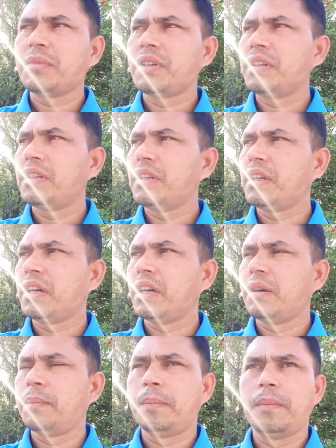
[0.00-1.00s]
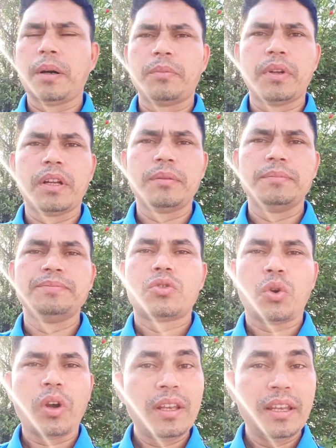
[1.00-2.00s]
মানে আপনার
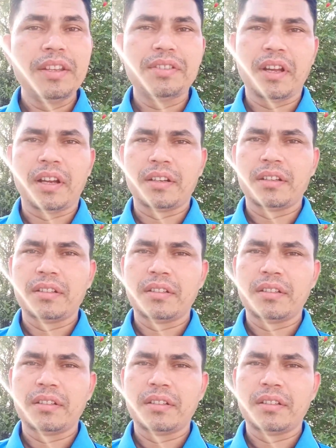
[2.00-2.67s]
ছয় লিটার